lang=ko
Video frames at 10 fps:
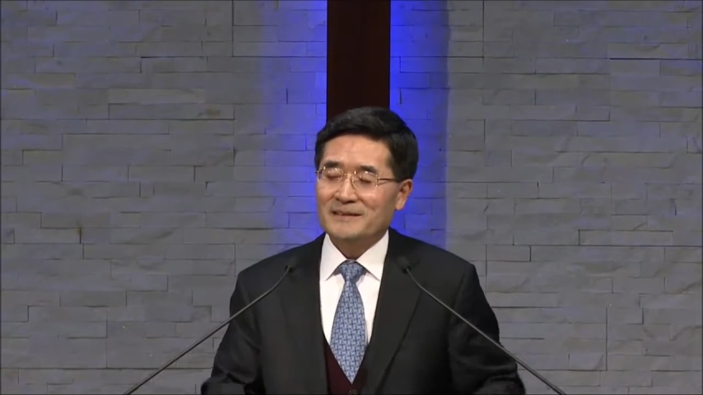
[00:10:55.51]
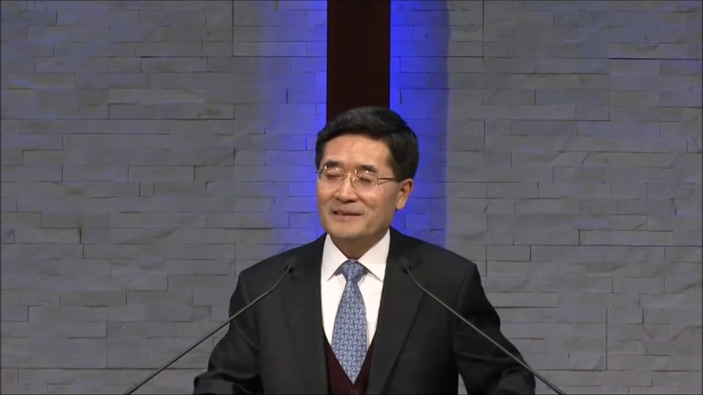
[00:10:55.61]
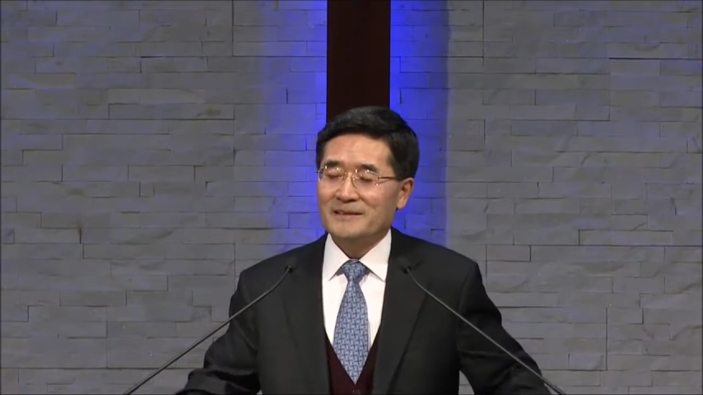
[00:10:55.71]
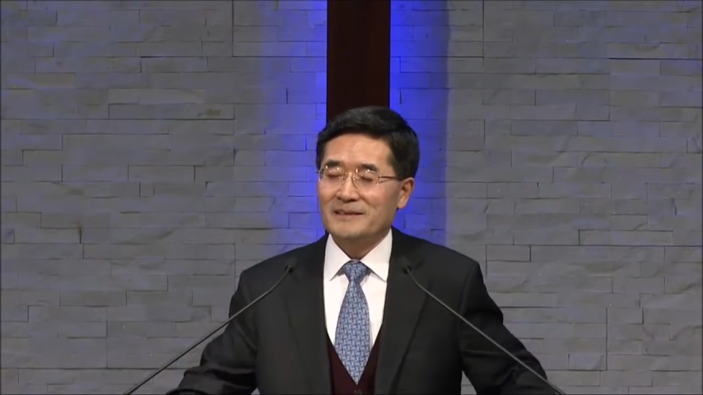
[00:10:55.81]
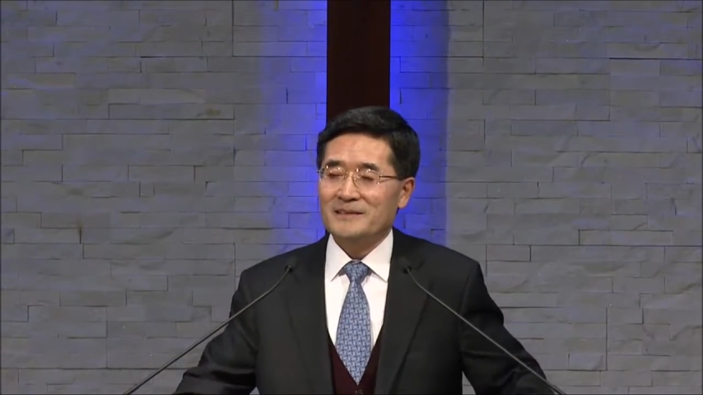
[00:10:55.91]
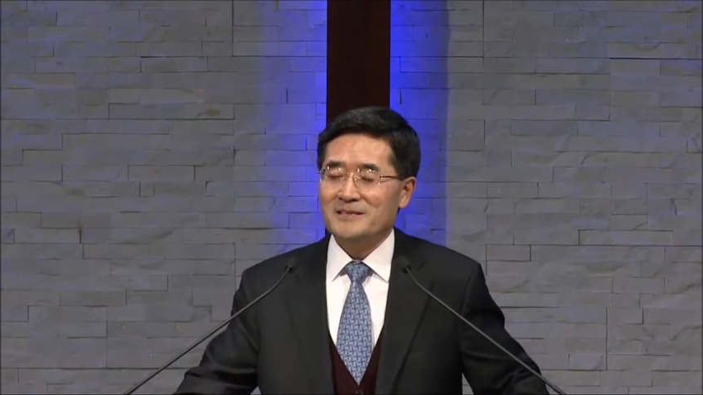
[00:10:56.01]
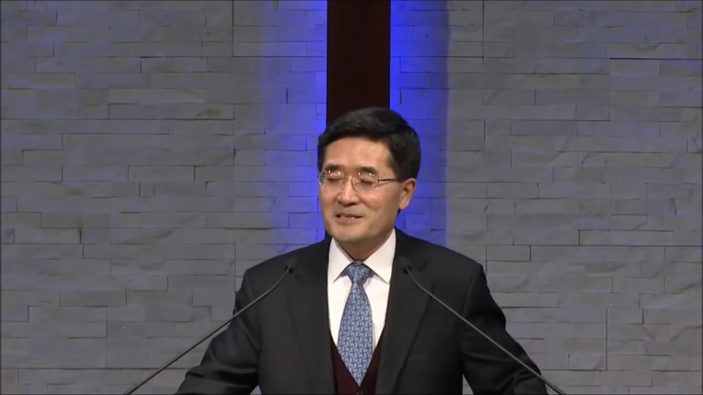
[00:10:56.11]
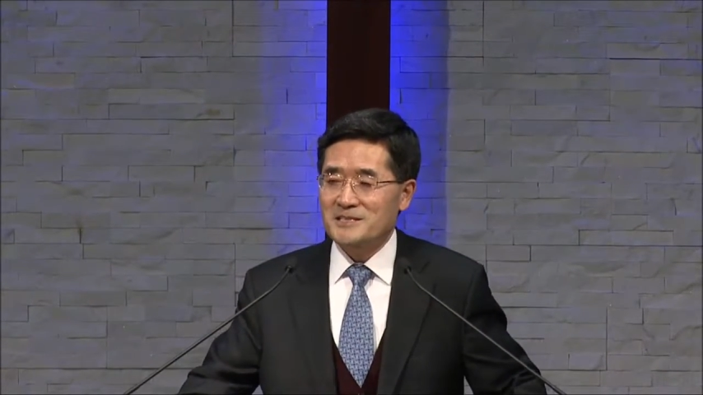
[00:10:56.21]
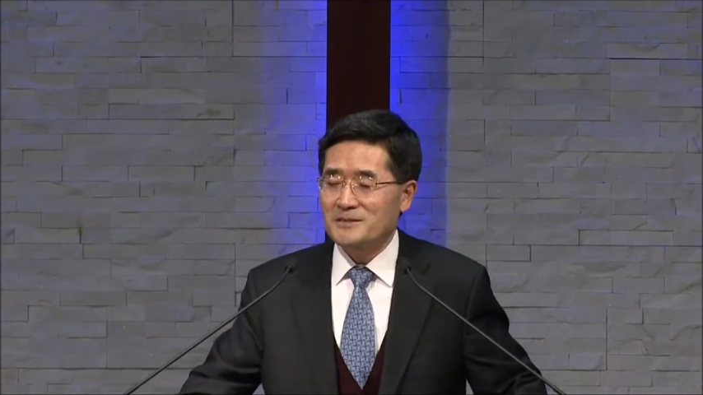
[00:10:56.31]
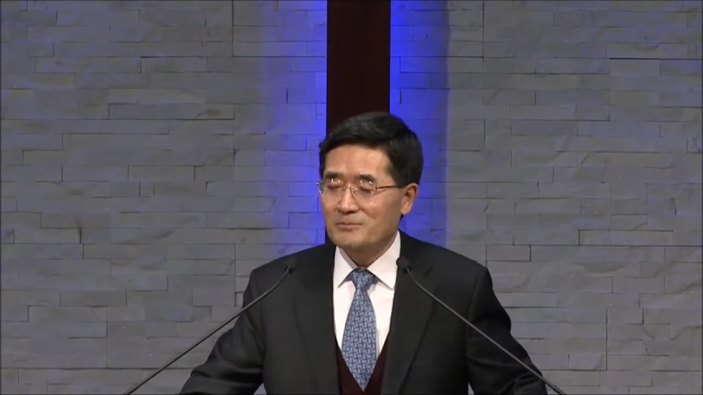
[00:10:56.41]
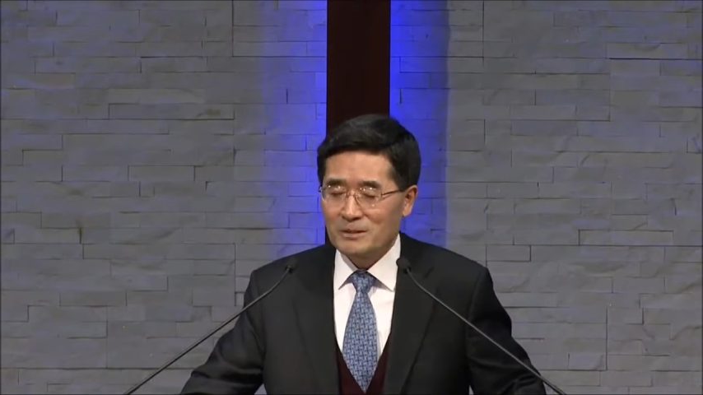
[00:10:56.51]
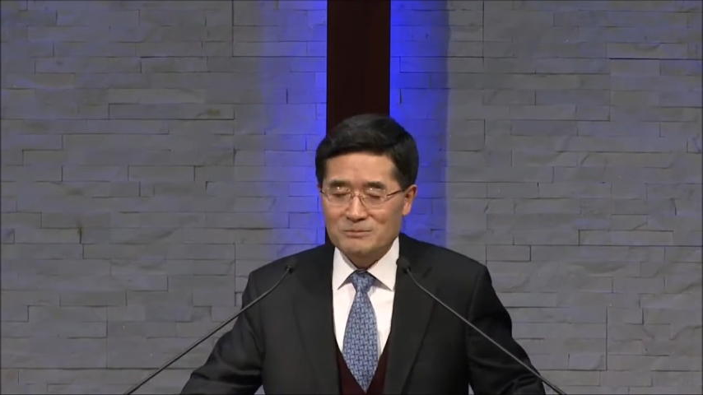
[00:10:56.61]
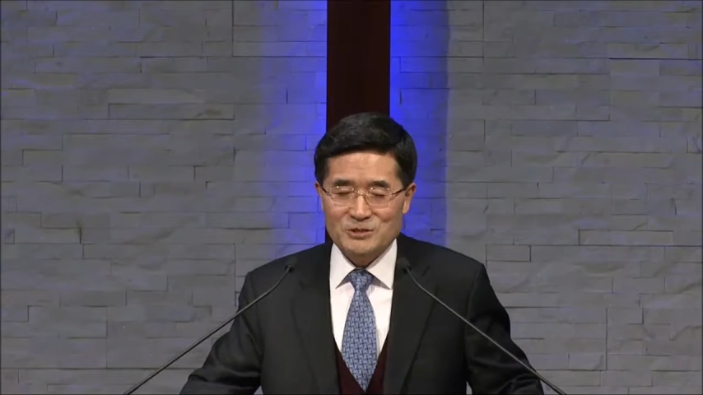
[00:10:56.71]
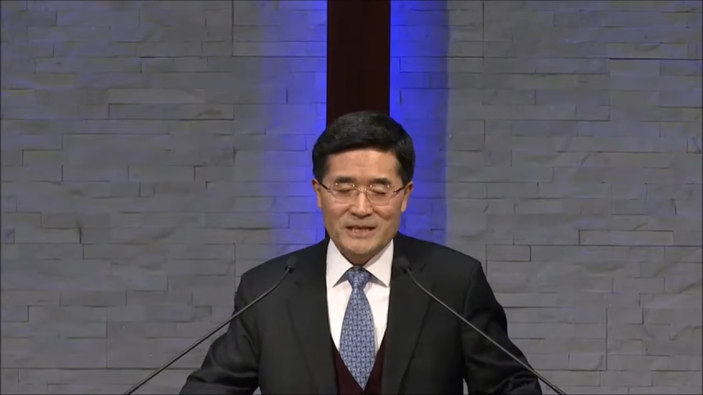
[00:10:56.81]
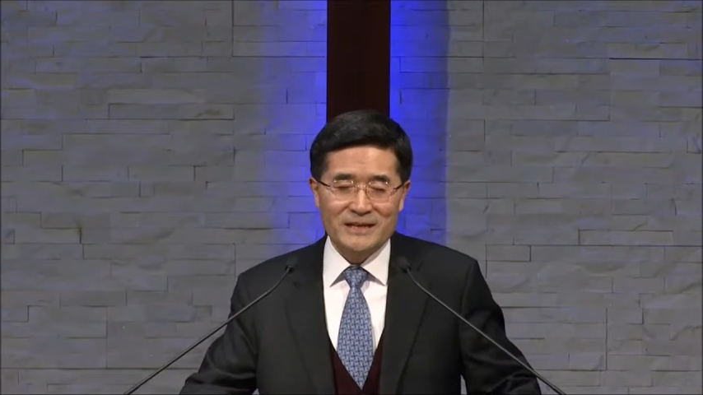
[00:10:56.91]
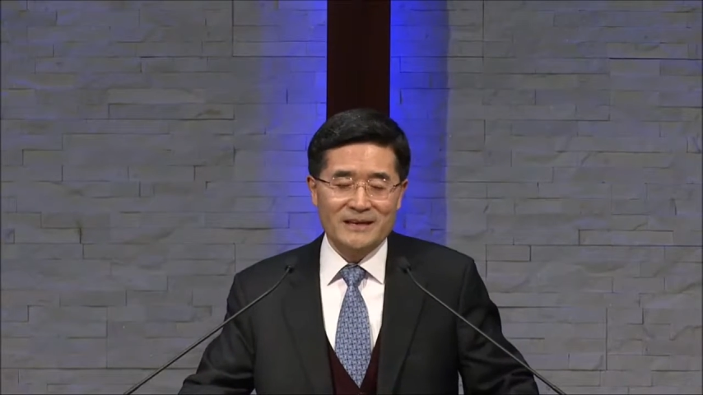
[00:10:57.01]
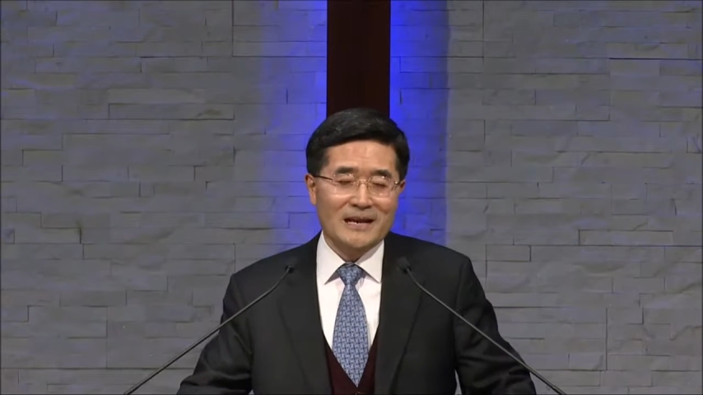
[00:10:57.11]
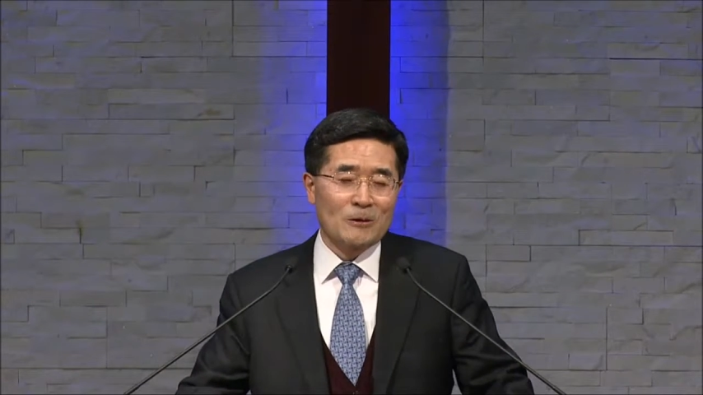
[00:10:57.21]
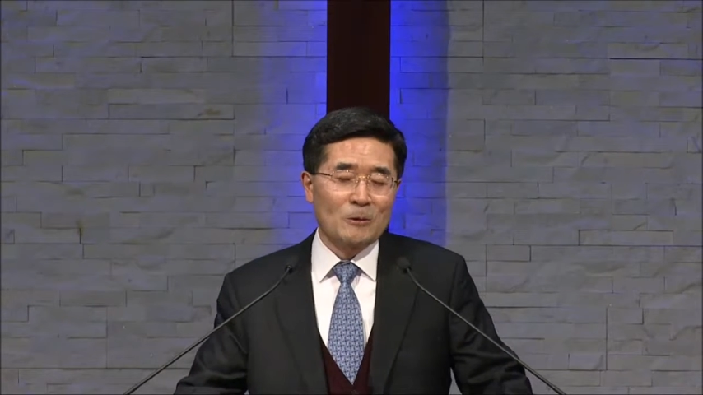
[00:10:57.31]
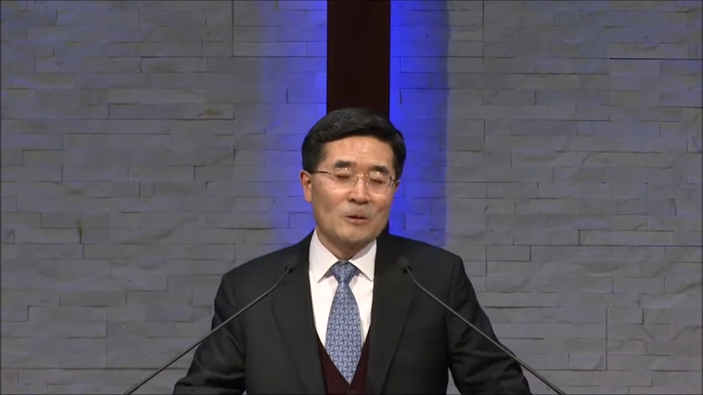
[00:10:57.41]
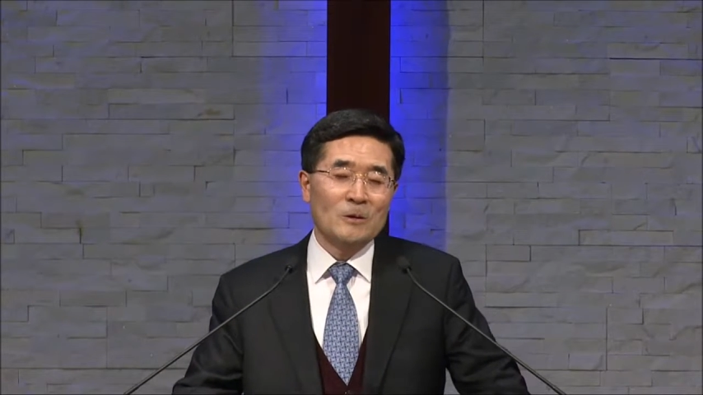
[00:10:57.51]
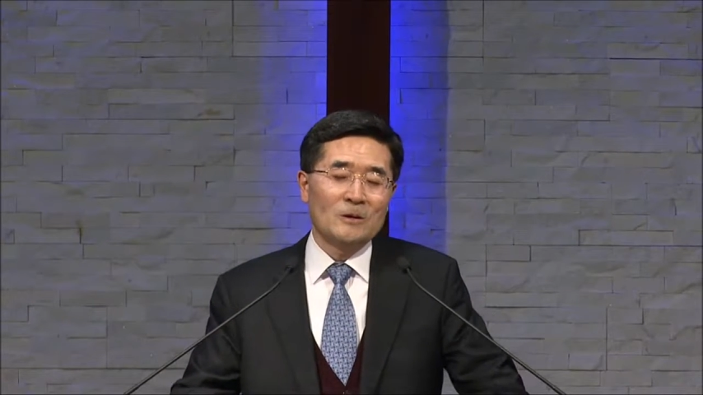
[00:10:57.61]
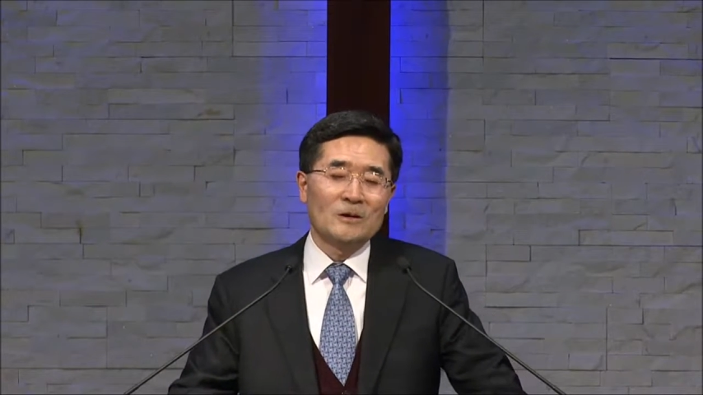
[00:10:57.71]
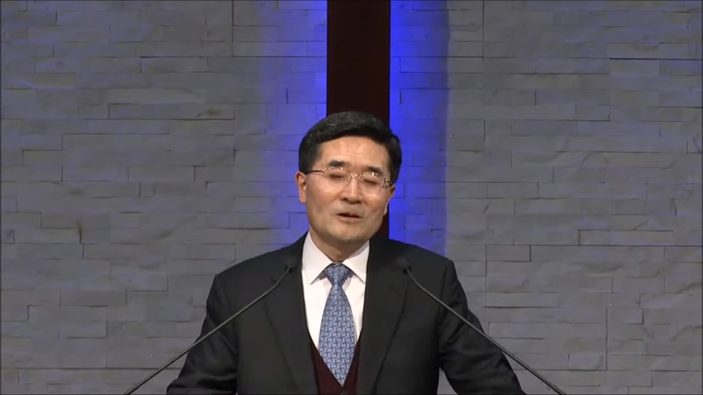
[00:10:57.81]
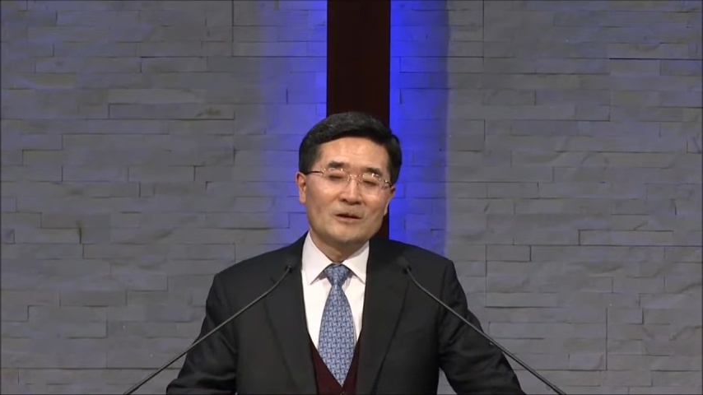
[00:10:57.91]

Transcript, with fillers: 예, 저지른 범죄라고